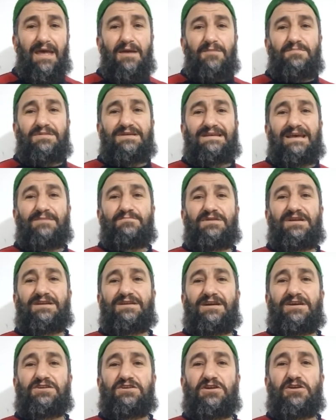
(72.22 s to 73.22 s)
bize bir
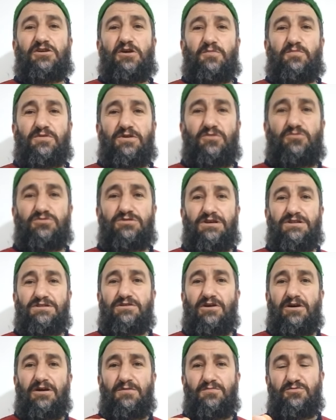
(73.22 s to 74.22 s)
yeşil yaprak
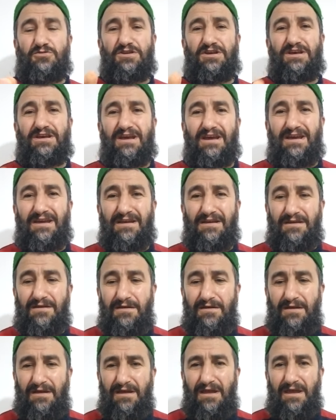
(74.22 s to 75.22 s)
uzattı. Al bunu ye.
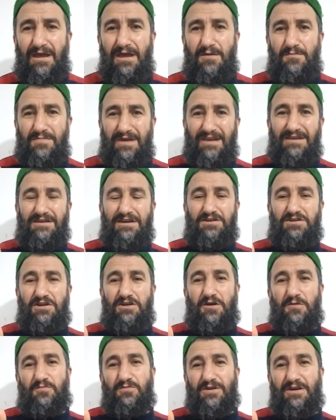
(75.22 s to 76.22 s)
Ben yeşil
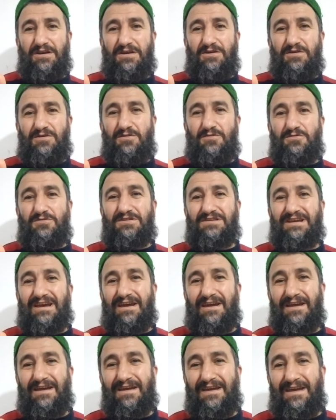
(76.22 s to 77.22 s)
yaprağı
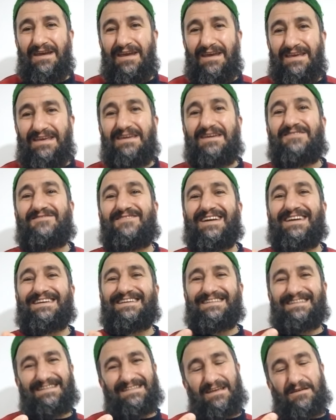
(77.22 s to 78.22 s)
görünce yemek
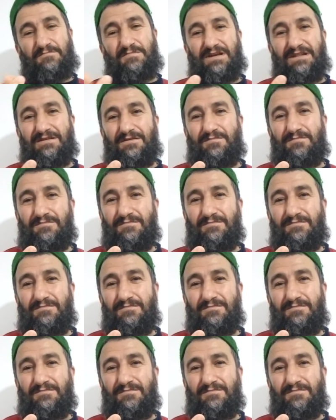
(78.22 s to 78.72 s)
istemedim.